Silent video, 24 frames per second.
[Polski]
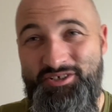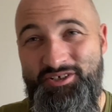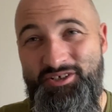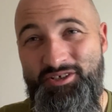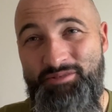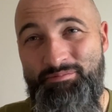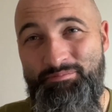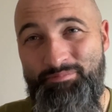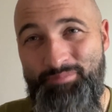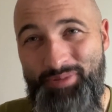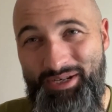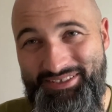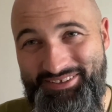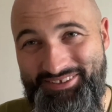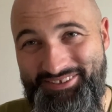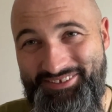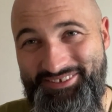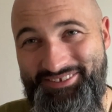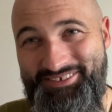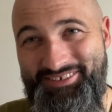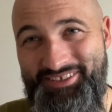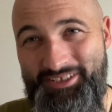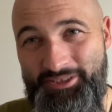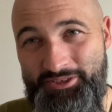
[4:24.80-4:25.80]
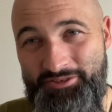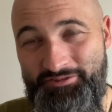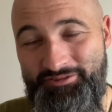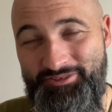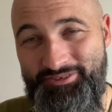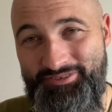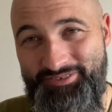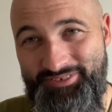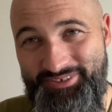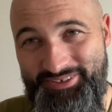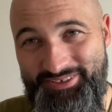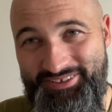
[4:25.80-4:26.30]
i patrzeć na
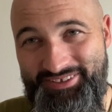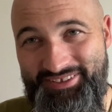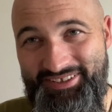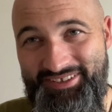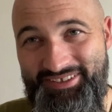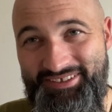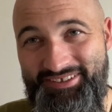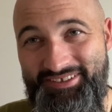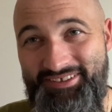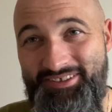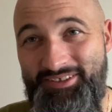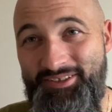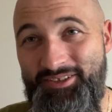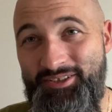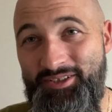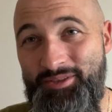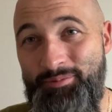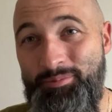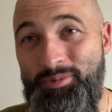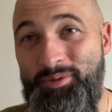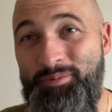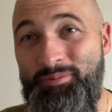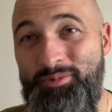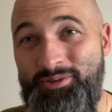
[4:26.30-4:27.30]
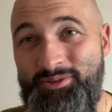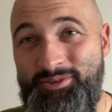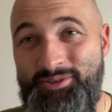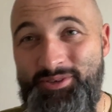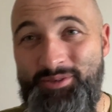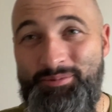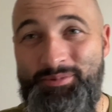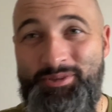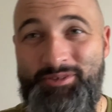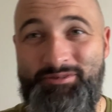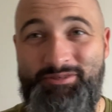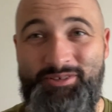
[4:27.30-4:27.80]
świątynię, i żeby móc
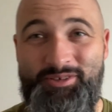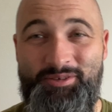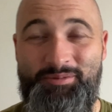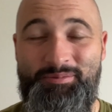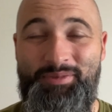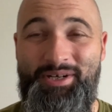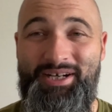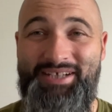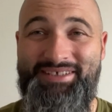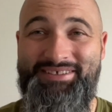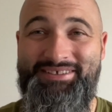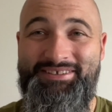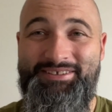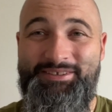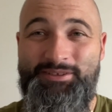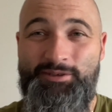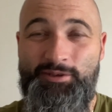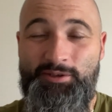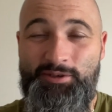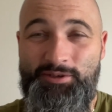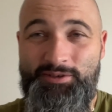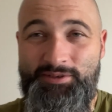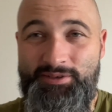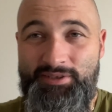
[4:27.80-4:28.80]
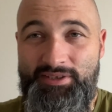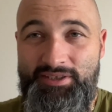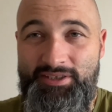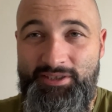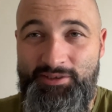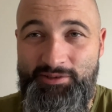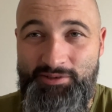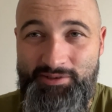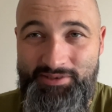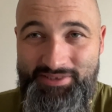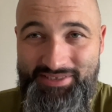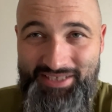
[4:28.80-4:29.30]
sobie wyobrazić to, że nie
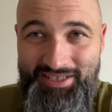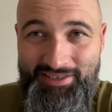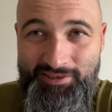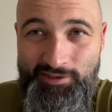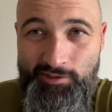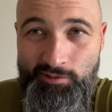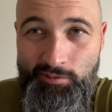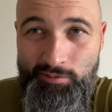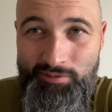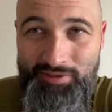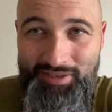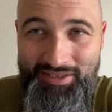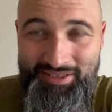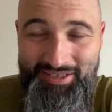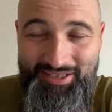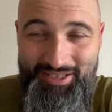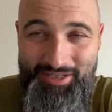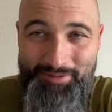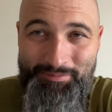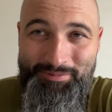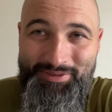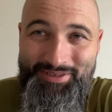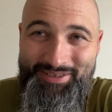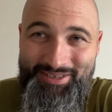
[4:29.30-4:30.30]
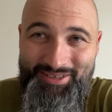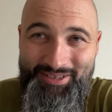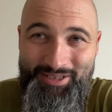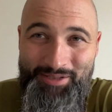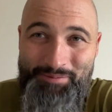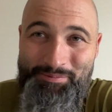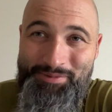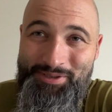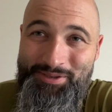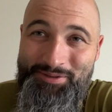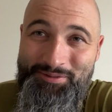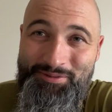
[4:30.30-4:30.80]
zostanie tutaj kamień na
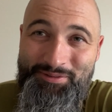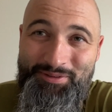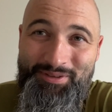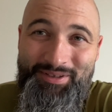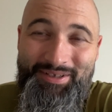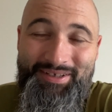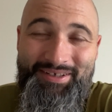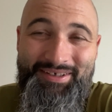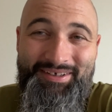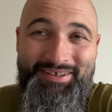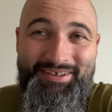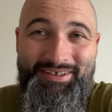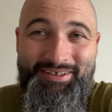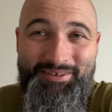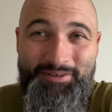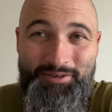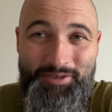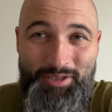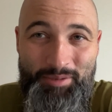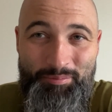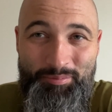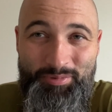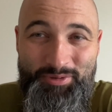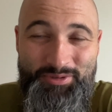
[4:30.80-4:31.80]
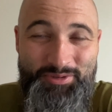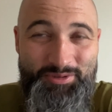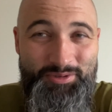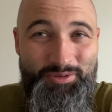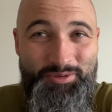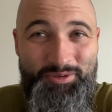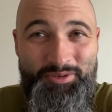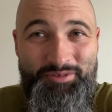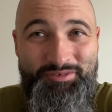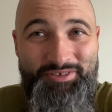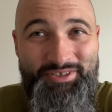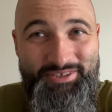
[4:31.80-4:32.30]
kamieniu, to
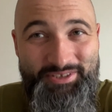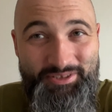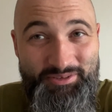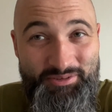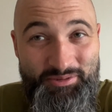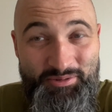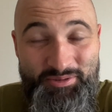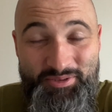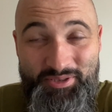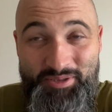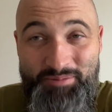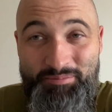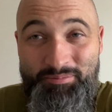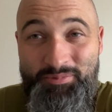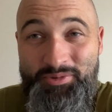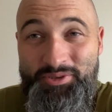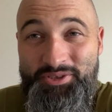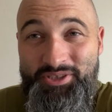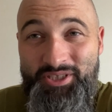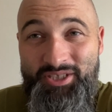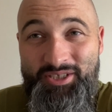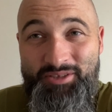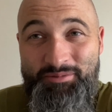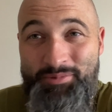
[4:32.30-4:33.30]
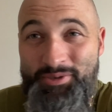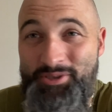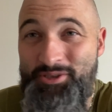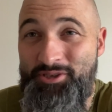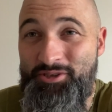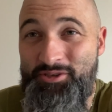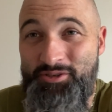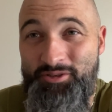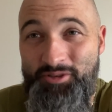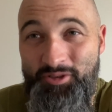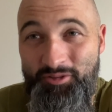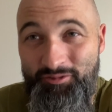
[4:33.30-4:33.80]
apostołowie z Jezusem musieli być
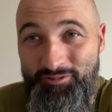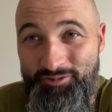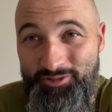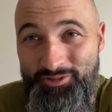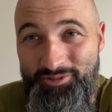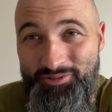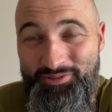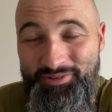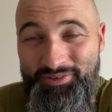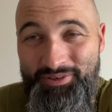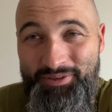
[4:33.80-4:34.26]
znowu